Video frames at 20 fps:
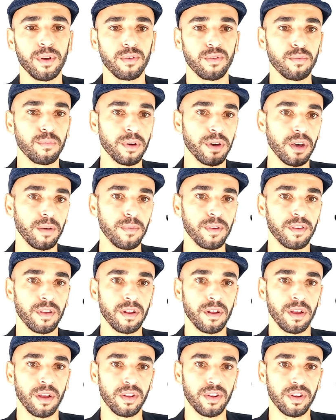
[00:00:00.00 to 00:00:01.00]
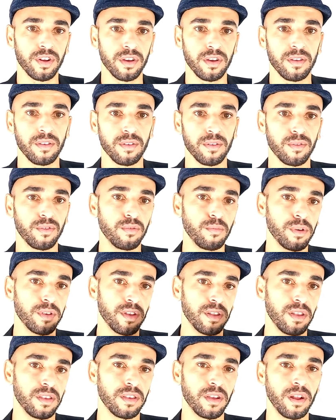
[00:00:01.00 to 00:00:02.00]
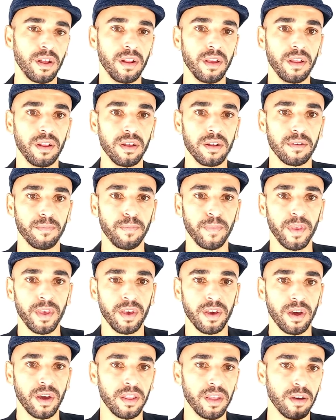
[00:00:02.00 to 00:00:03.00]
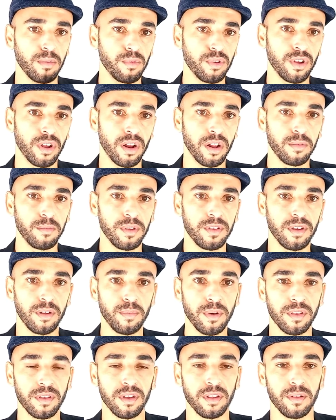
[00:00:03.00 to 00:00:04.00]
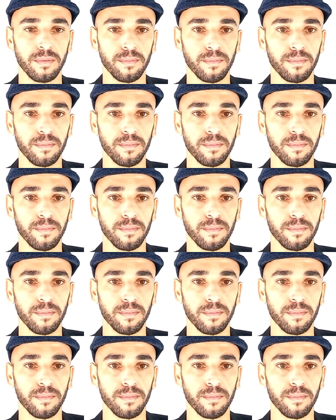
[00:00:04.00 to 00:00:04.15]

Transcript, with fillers: ثم خامسا التشخيص ثم سادسا العلاج هذا مجرد مثال بسيط